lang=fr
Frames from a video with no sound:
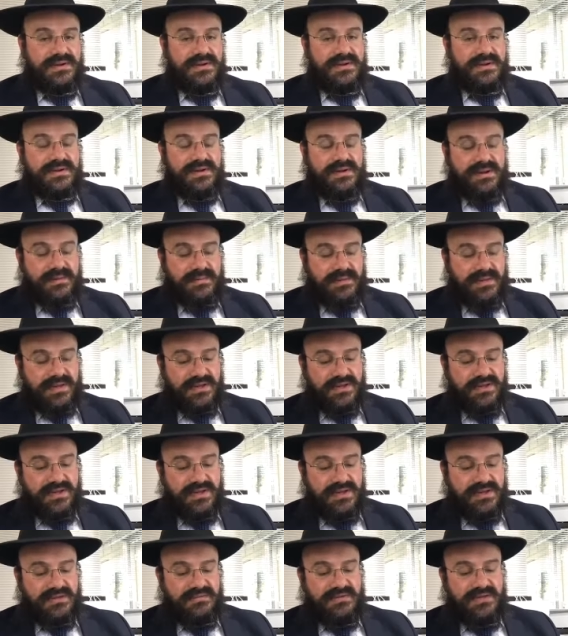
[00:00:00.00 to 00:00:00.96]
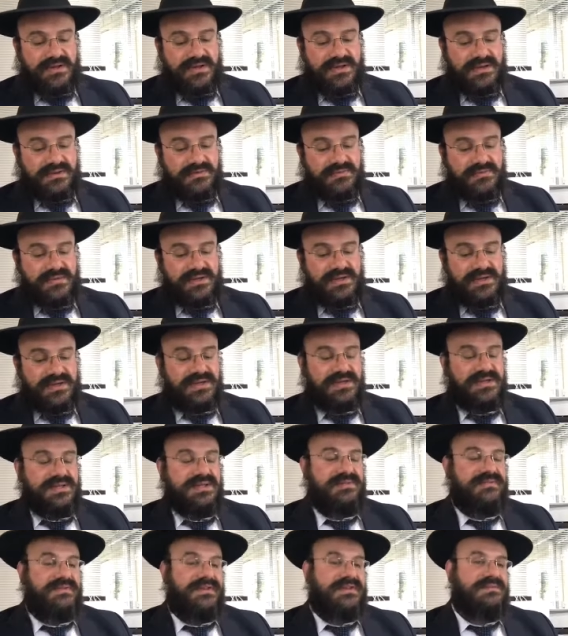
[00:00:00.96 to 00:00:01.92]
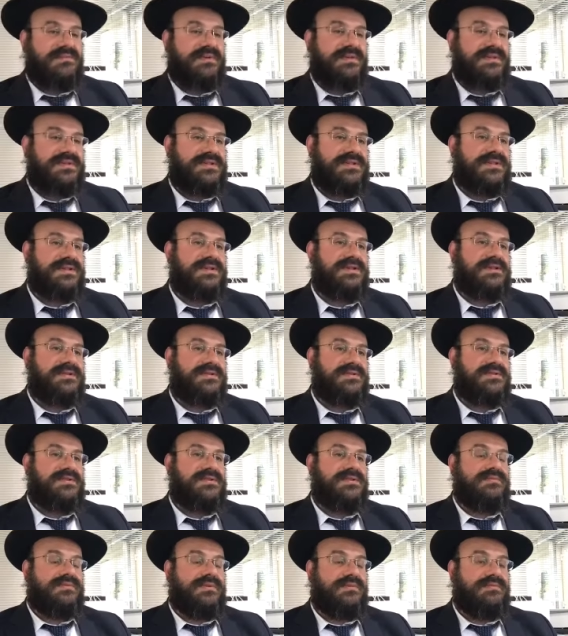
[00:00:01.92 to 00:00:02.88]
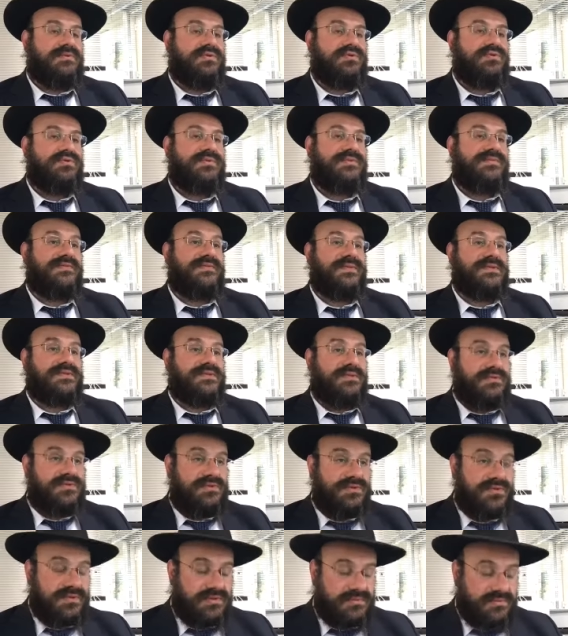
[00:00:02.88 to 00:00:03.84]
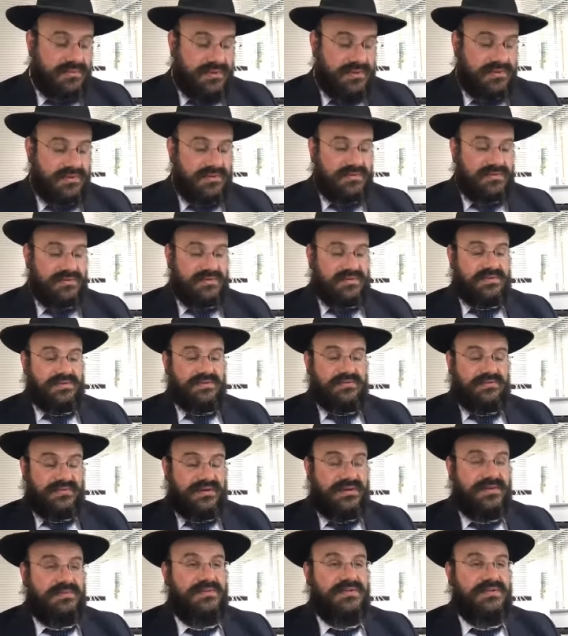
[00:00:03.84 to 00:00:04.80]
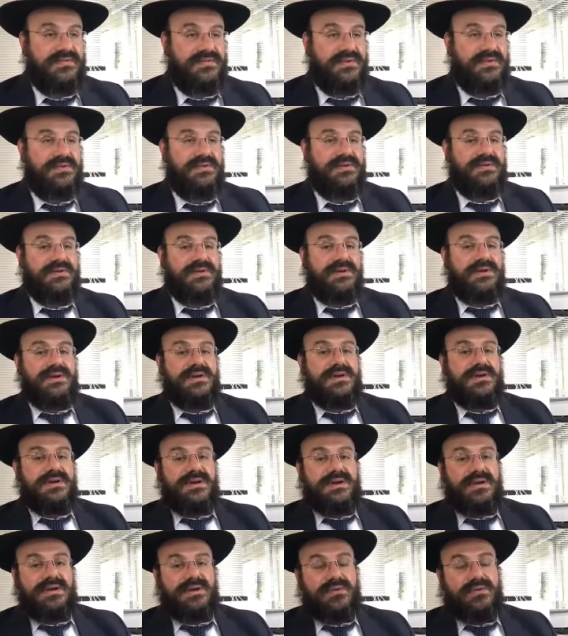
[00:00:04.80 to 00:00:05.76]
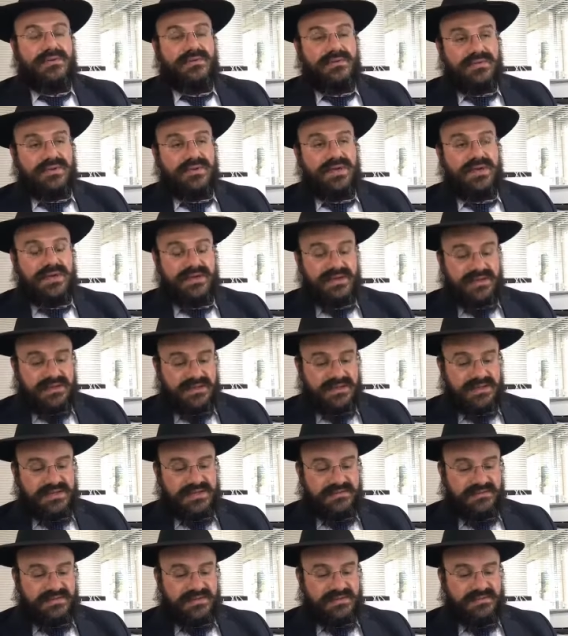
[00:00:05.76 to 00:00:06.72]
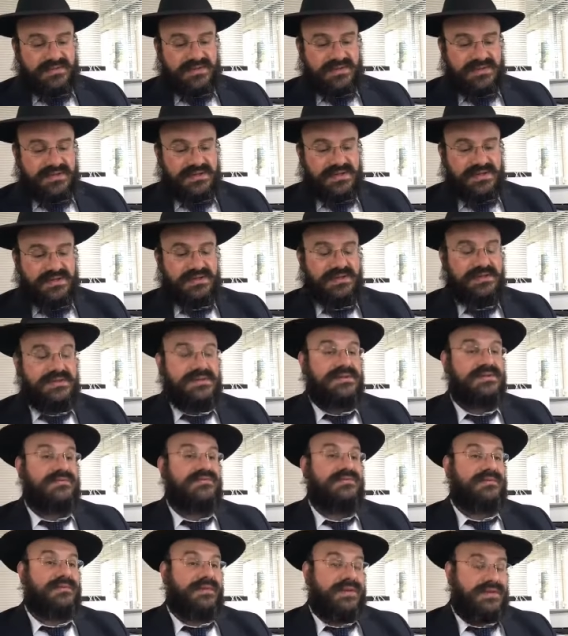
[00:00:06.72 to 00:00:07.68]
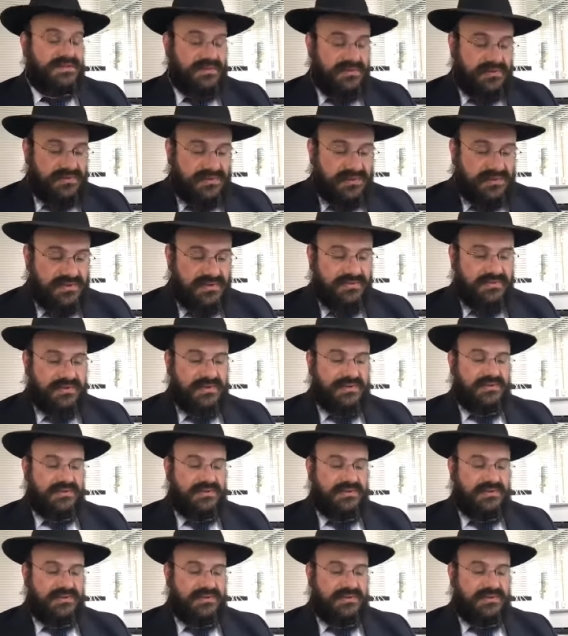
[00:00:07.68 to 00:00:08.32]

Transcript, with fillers: La paracha qui vient et qui nous dit qu'est-ce qui va se passer si le peuple juif fait ce que Dieu lui demande, si on fait les mitzvot. Et le contraire, qu'est-ce qui va se passer si on ne fait pas ce que Dieu lui demande.